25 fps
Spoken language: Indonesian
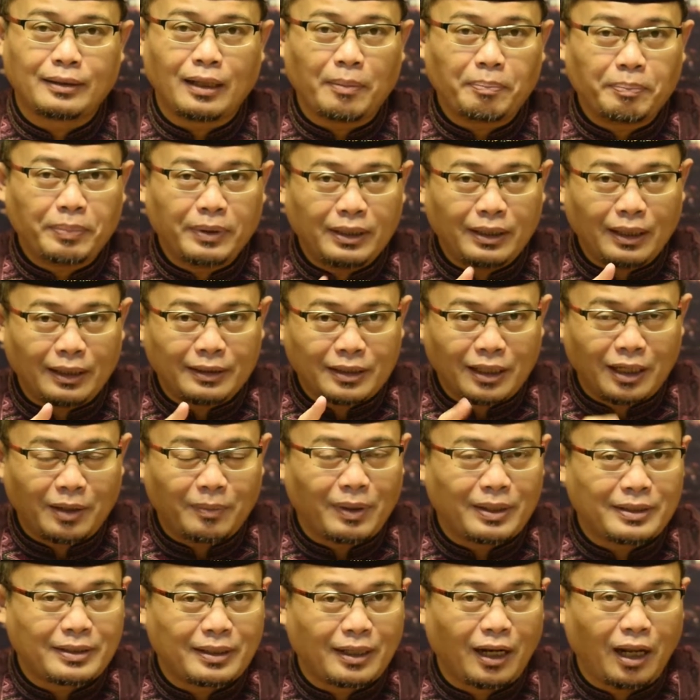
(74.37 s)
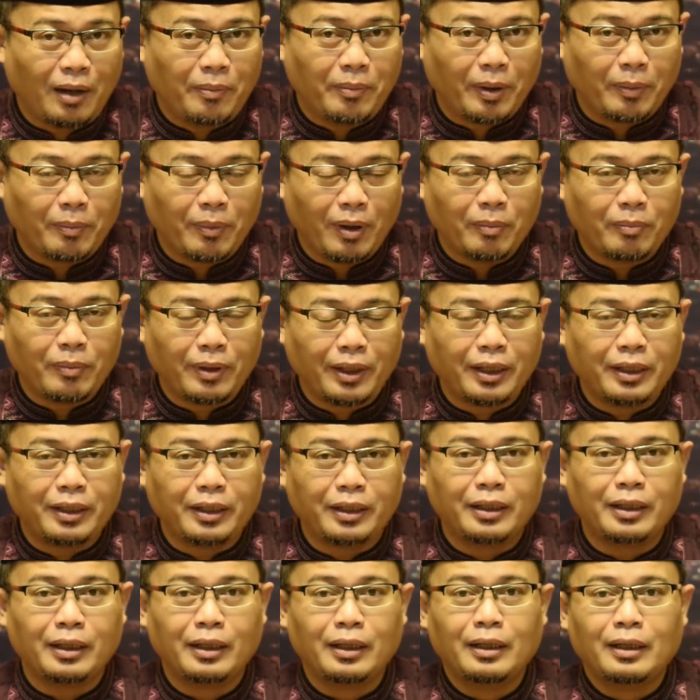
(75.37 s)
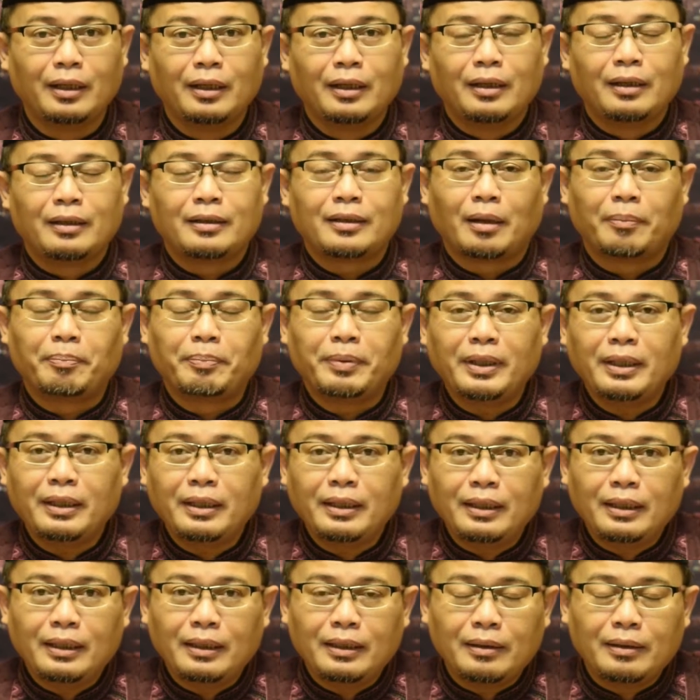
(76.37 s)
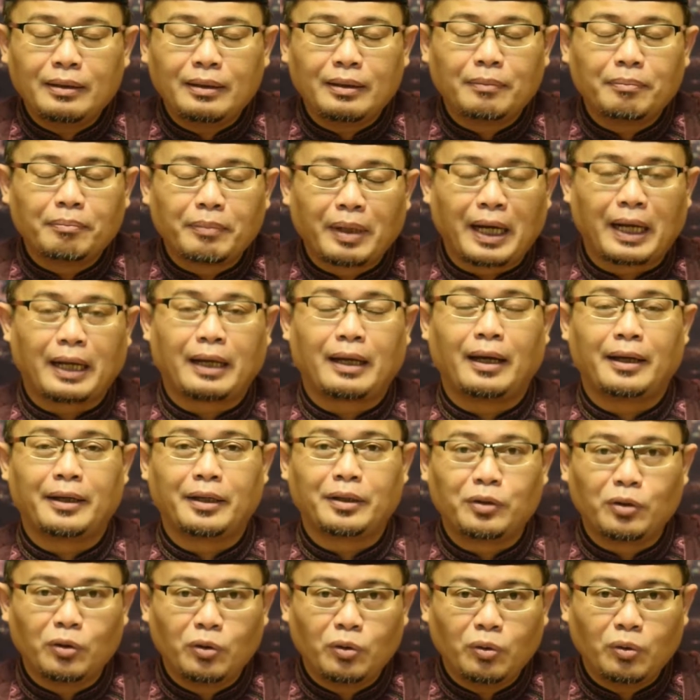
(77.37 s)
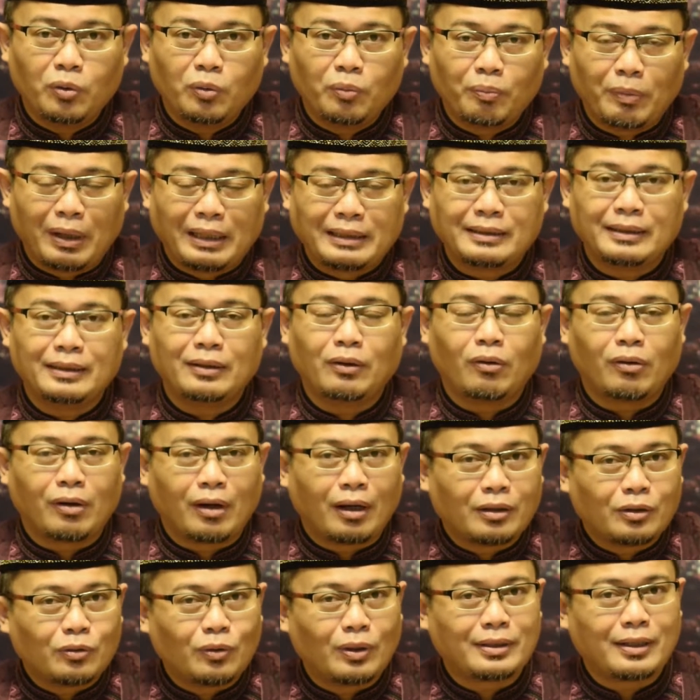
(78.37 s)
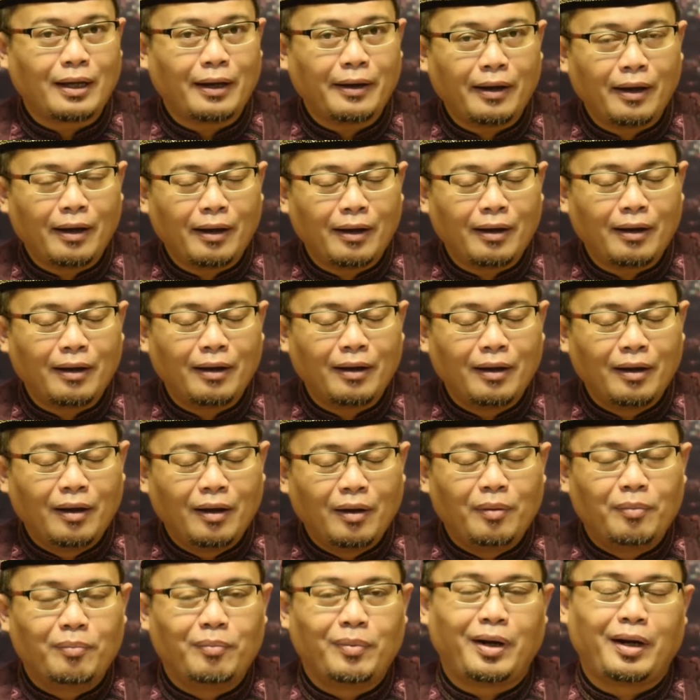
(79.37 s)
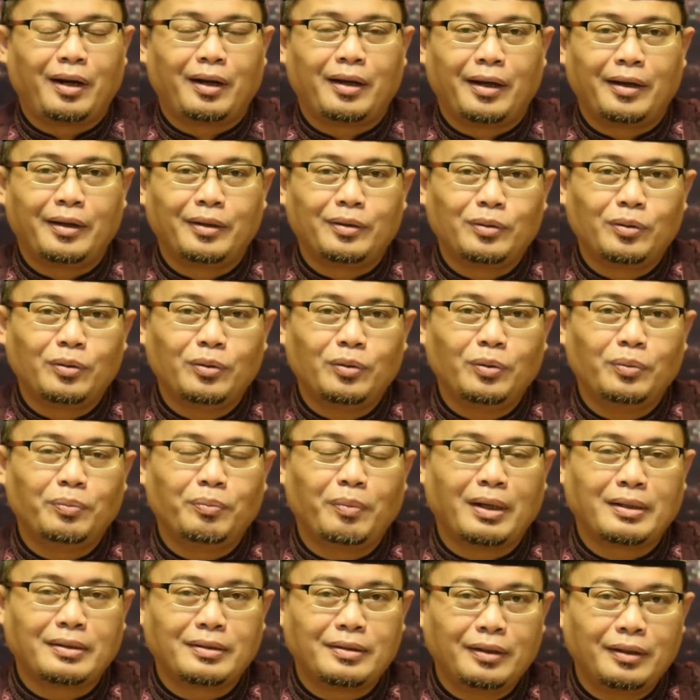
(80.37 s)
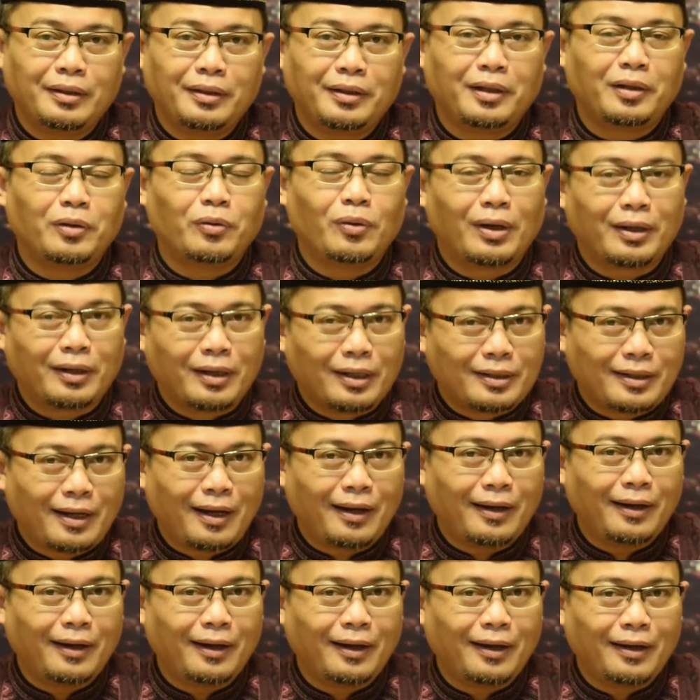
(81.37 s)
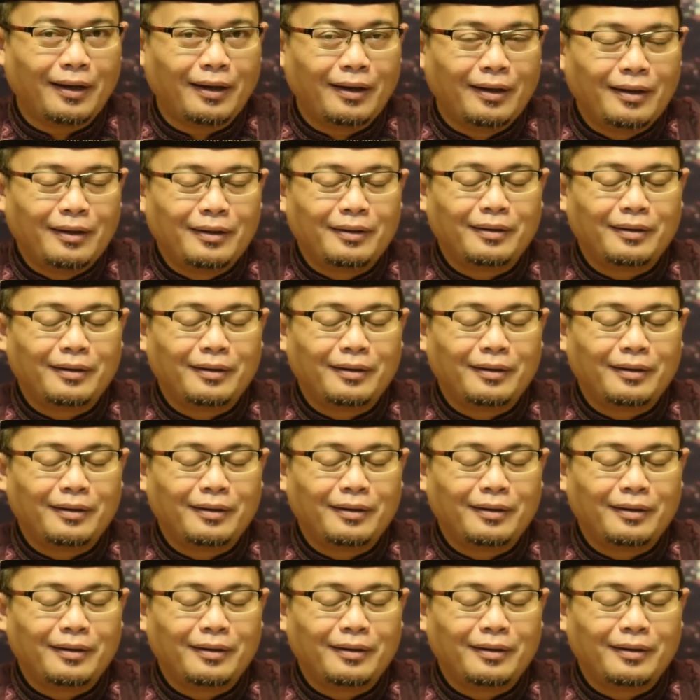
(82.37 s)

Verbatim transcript: Tapi yang jadi masalah memang begini, tapi mereka itu masih orang tua saya, mereka itu masih keluarga saya.